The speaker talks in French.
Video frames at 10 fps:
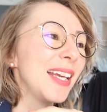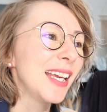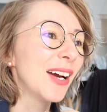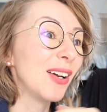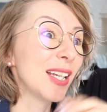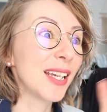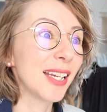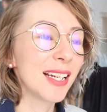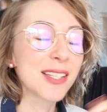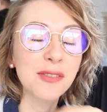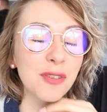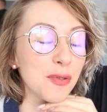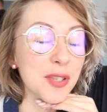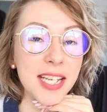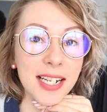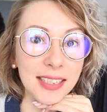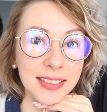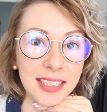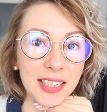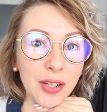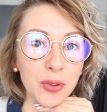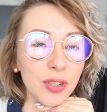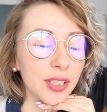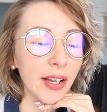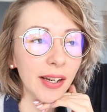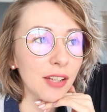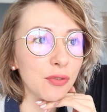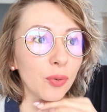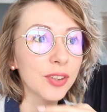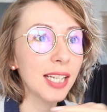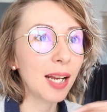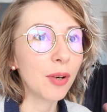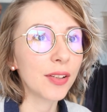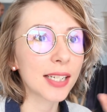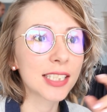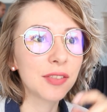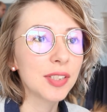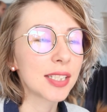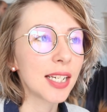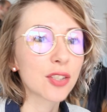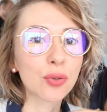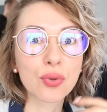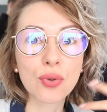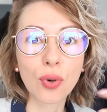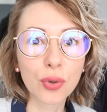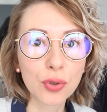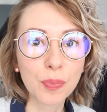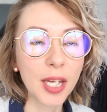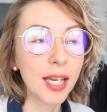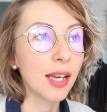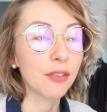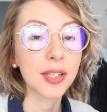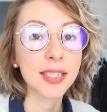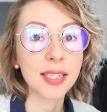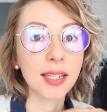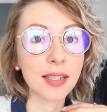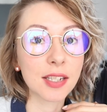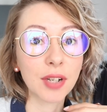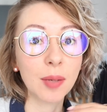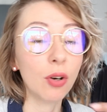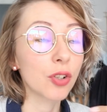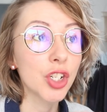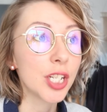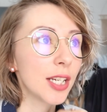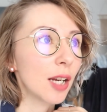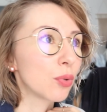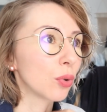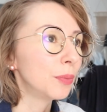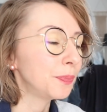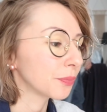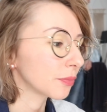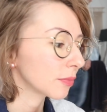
Et euh, les, enfants vont s'éclater. C'est vrai qu'au centre aérien ils font tellement d'activités, ils sont toujours occupés. Enfin, c'est vraiment génial pour eux.